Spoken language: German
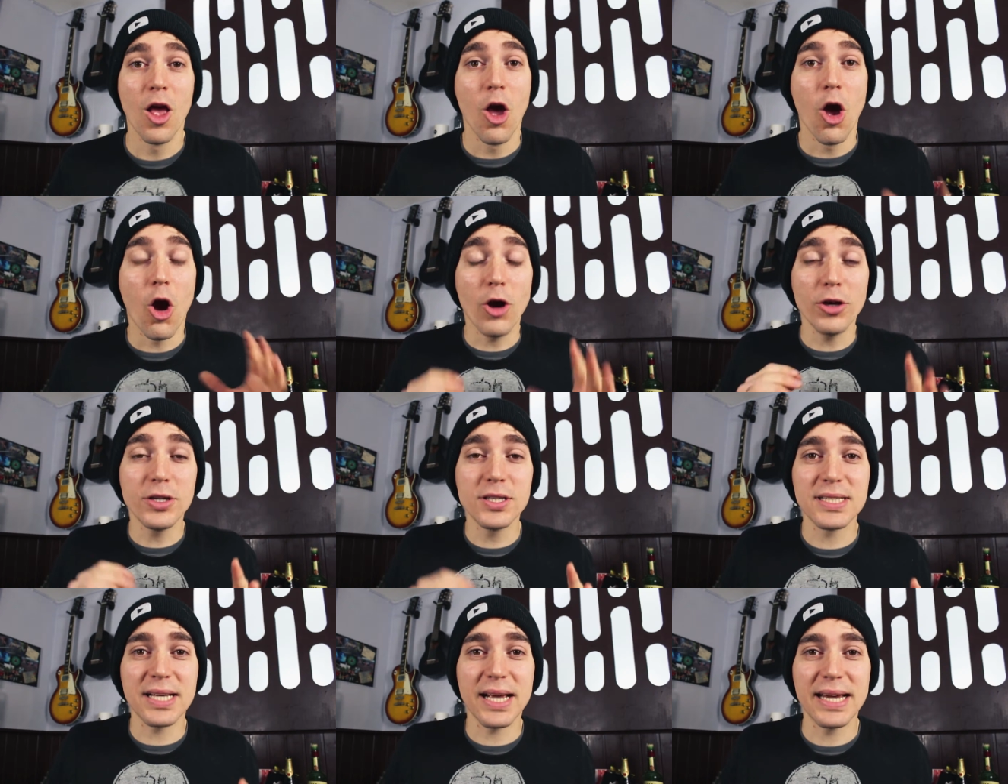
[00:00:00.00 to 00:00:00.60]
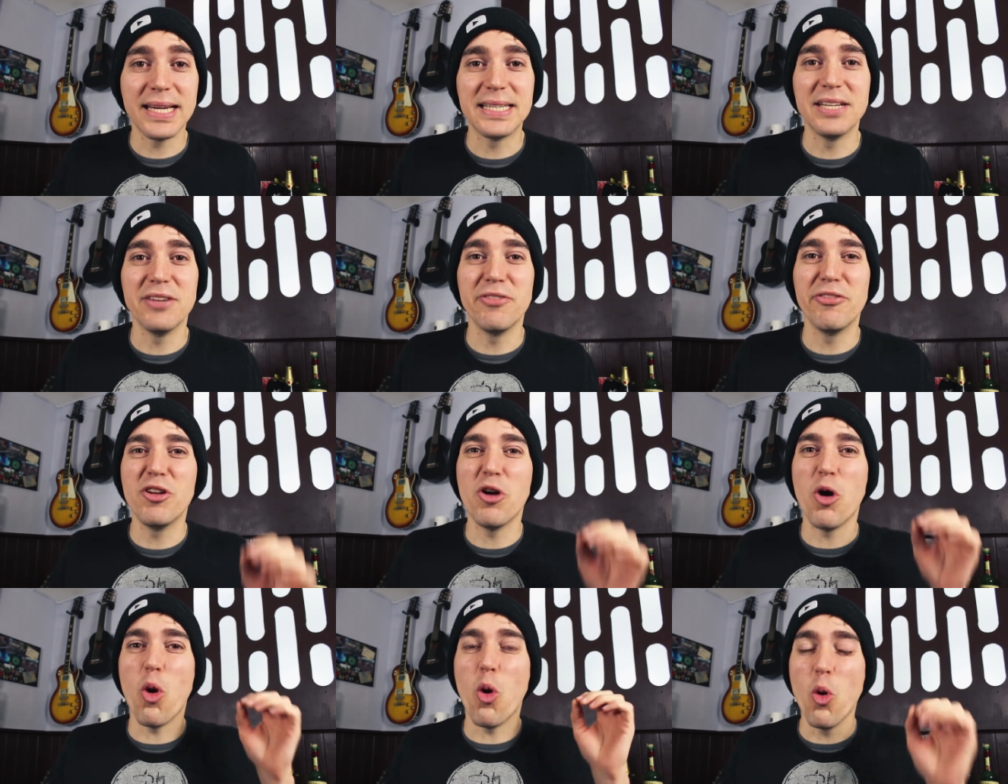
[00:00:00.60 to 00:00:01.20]
Heute zeige ich dir, wie
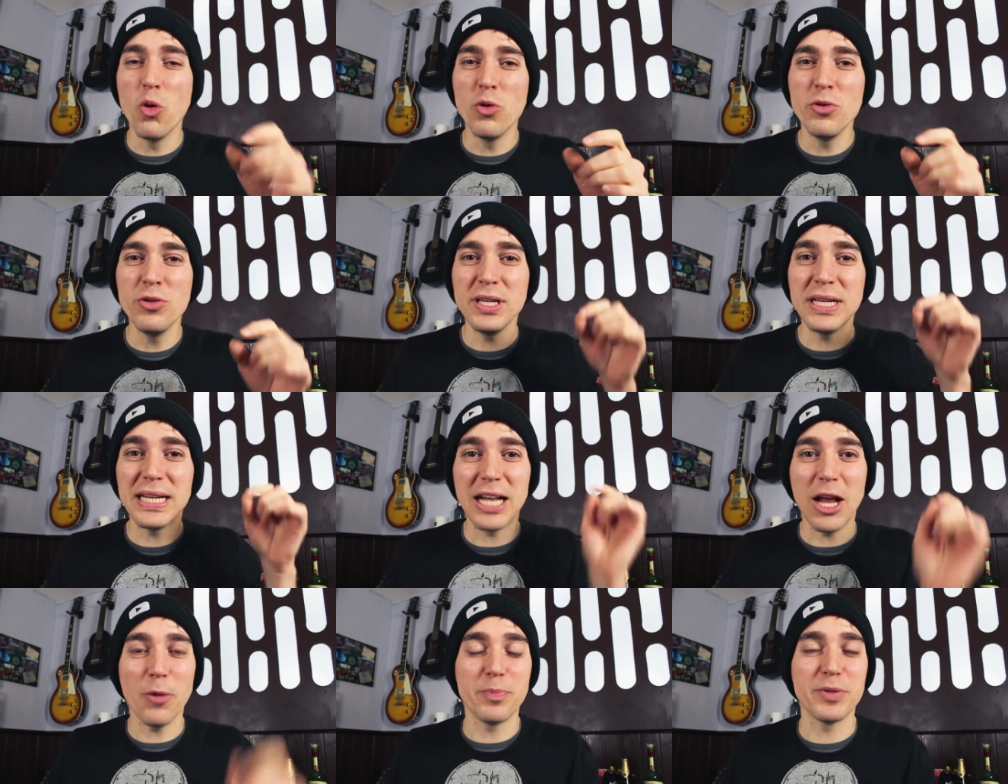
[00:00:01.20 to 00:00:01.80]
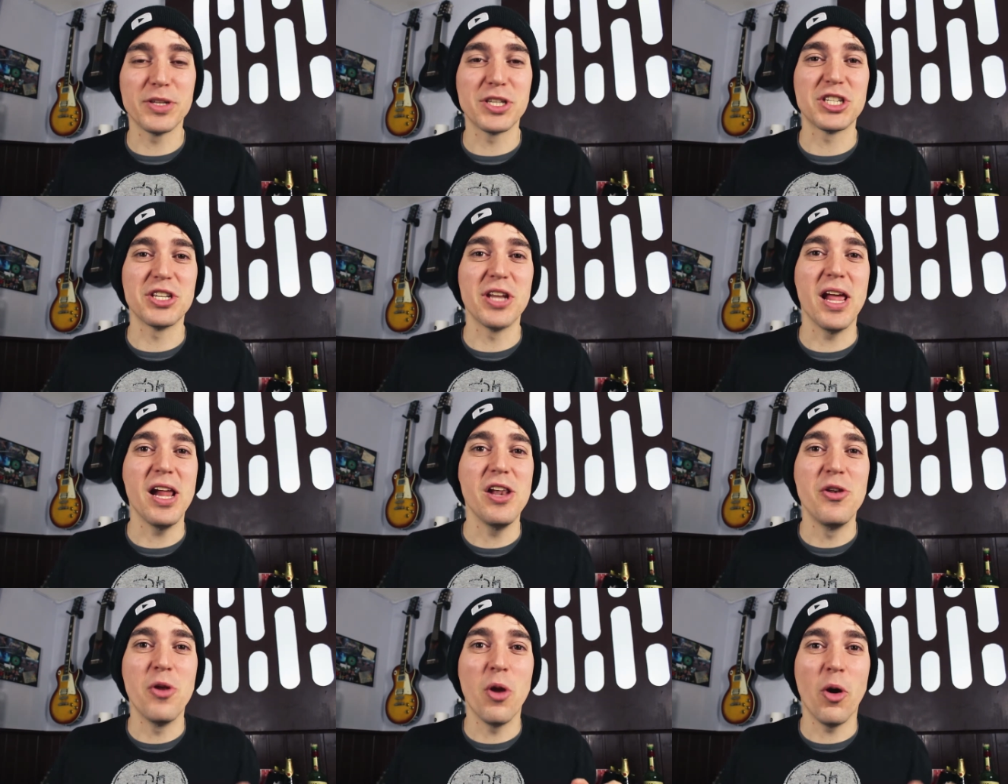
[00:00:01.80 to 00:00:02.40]
du unglaublich
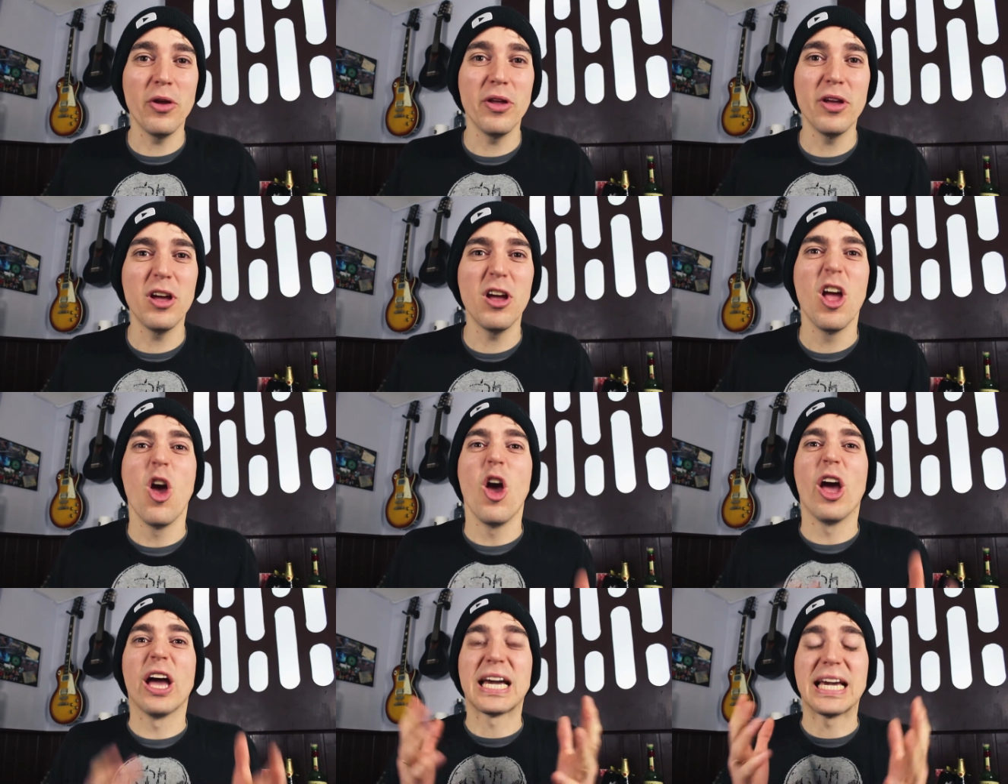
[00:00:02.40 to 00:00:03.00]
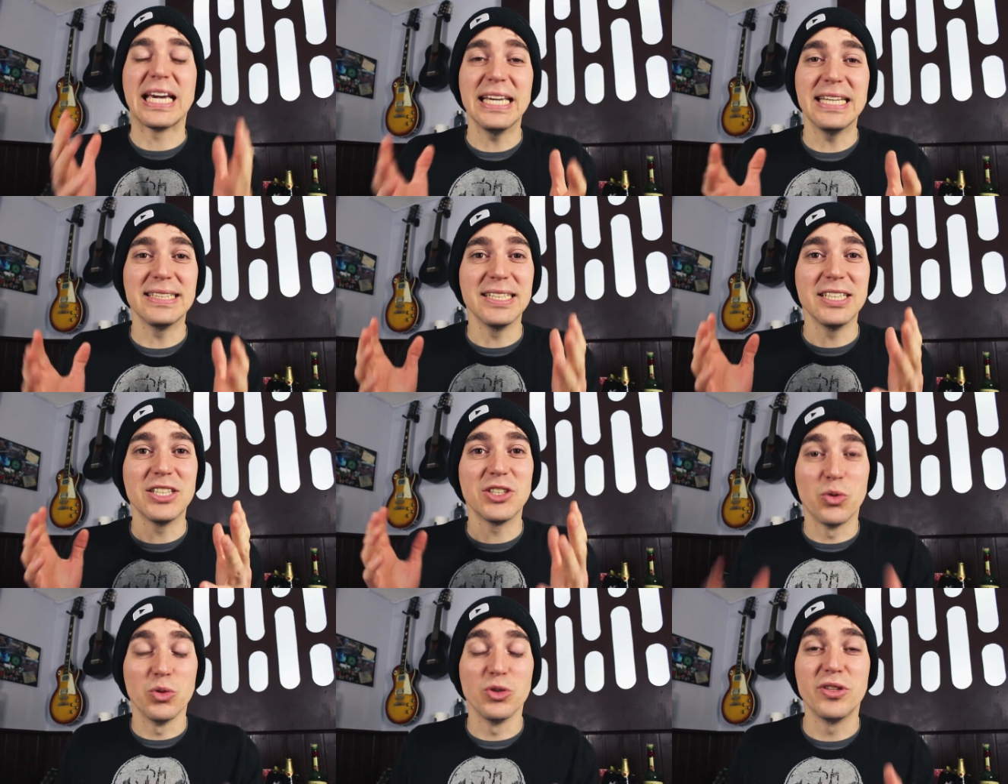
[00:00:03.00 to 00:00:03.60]
schnell neue,
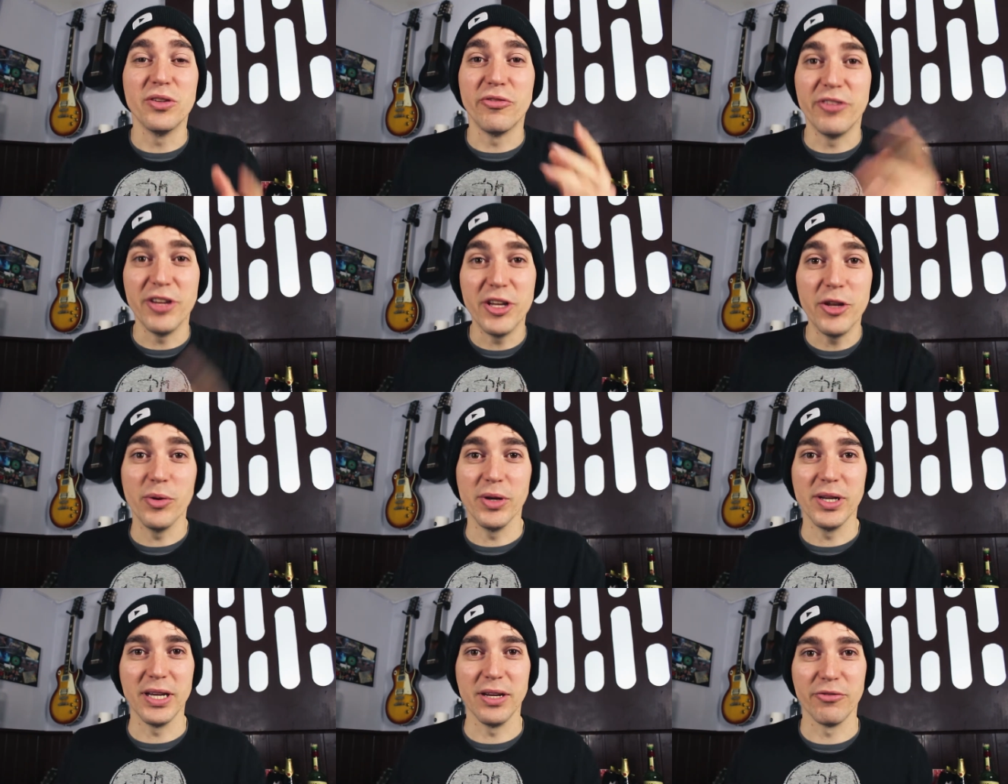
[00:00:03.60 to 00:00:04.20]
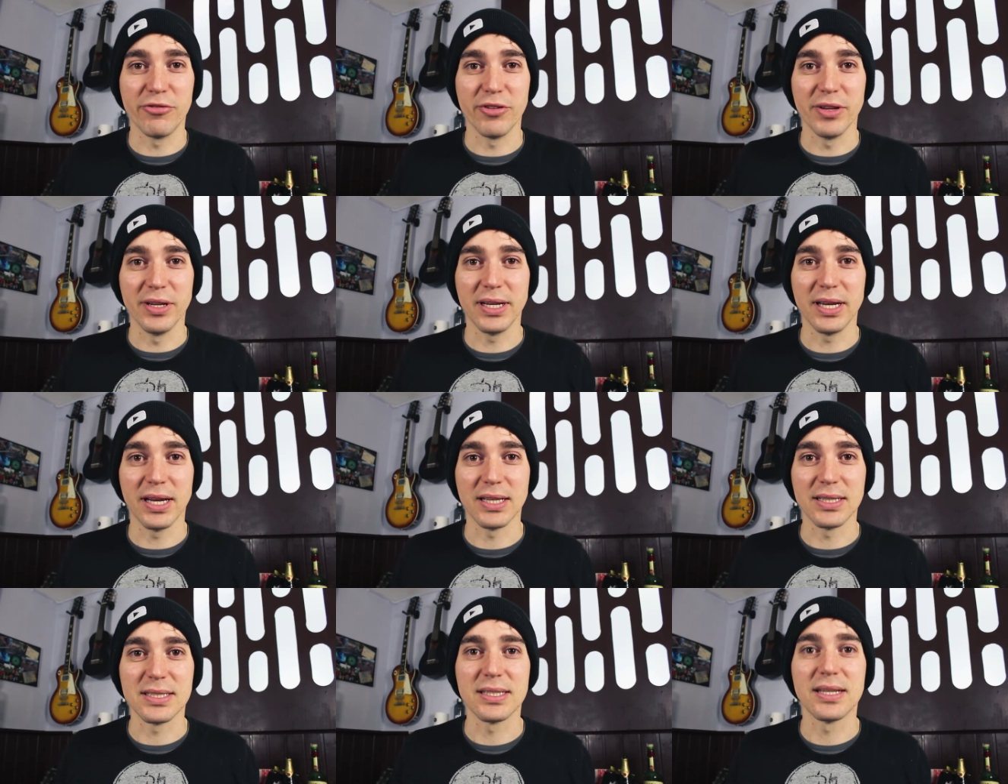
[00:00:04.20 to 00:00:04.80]
richtig gute Videoideen finden
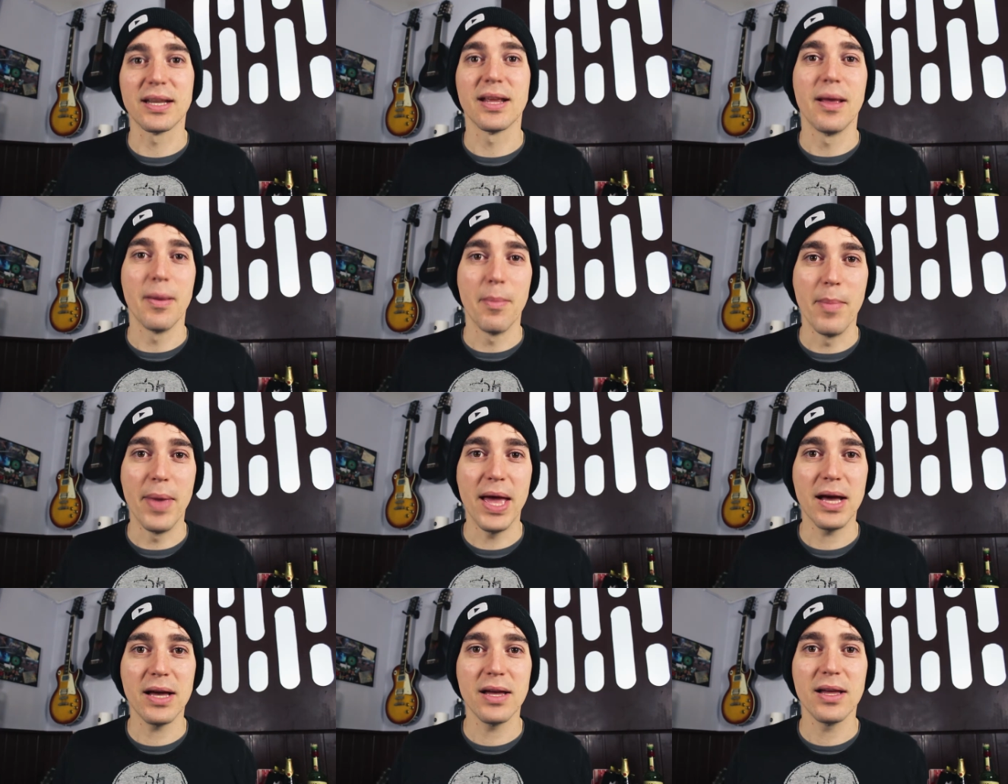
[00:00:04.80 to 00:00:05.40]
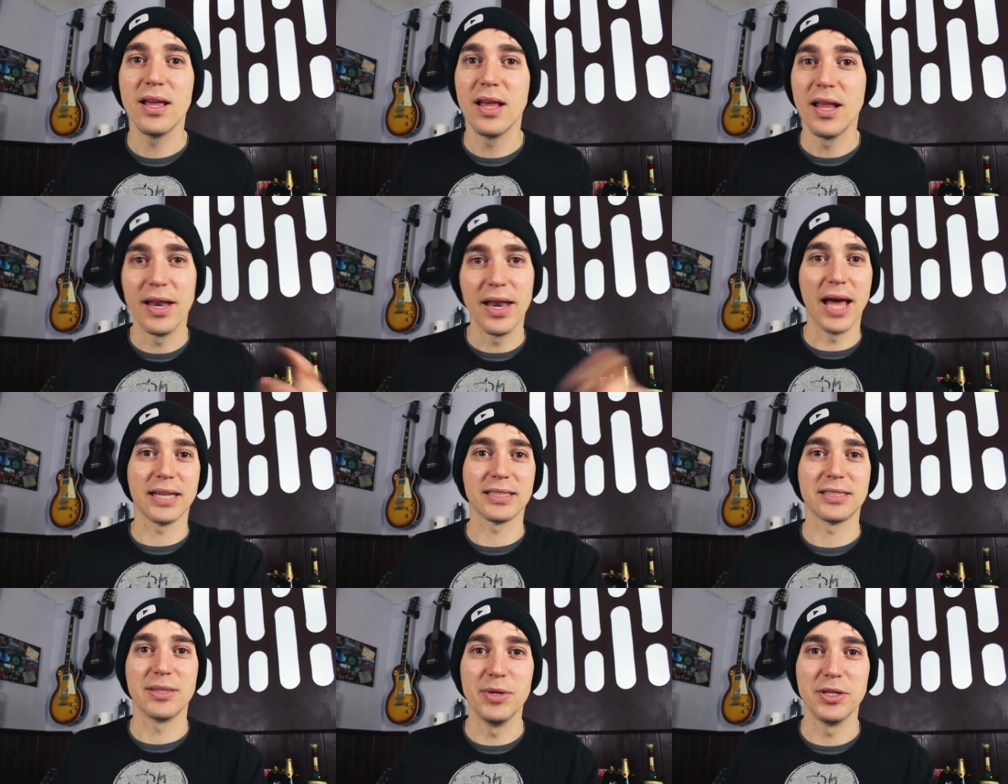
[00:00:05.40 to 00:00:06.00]
kannst. Mehr
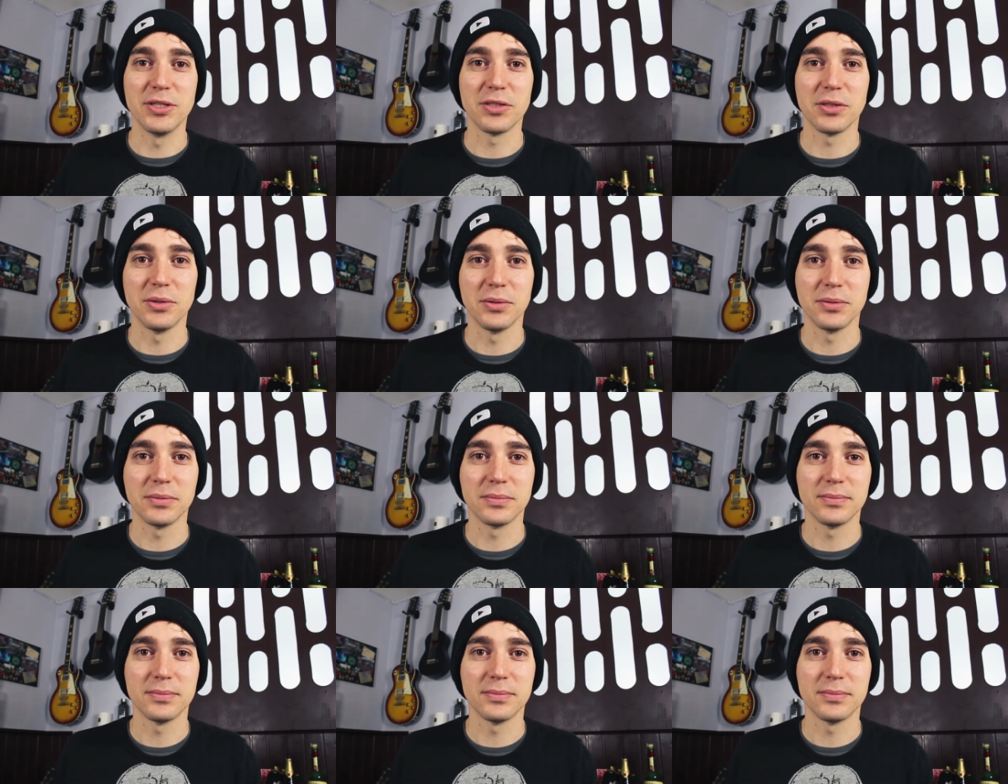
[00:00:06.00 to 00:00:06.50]
nach dem Intro.